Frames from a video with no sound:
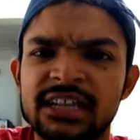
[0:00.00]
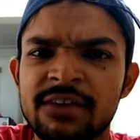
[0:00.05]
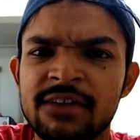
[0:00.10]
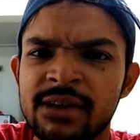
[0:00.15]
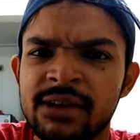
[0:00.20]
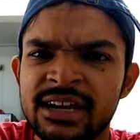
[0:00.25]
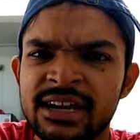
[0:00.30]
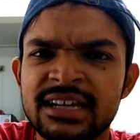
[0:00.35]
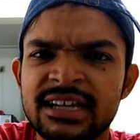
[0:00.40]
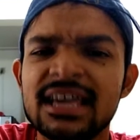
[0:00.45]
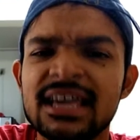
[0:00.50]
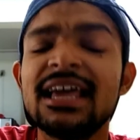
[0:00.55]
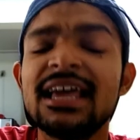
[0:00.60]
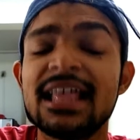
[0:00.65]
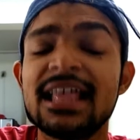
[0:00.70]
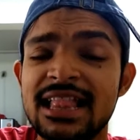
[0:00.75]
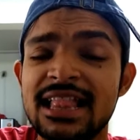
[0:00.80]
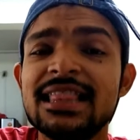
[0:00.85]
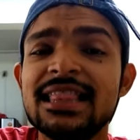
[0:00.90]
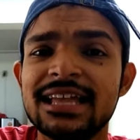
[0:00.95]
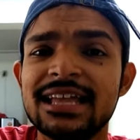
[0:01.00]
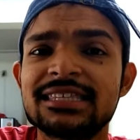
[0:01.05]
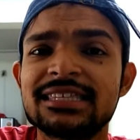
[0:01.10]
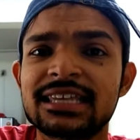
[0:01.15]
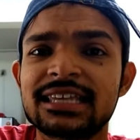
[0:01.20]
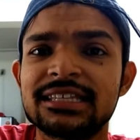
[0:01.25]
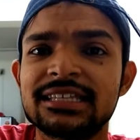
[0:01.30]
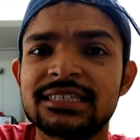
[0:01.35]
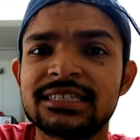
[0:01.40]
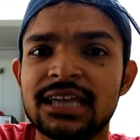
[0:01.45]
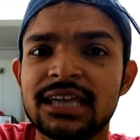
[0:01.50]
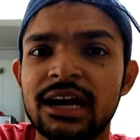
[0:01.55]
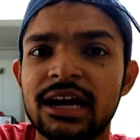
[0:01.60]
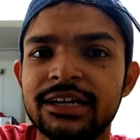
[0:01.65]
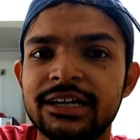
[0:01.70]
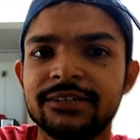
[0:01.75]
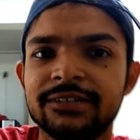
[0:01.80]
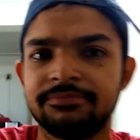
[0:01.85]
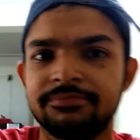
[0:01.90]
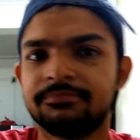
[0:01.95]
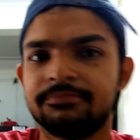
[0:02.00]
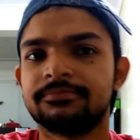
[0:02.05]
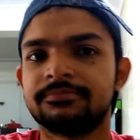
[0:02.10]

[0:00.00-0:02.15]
टाइम हेट लेट्स गेट स्टार्टेड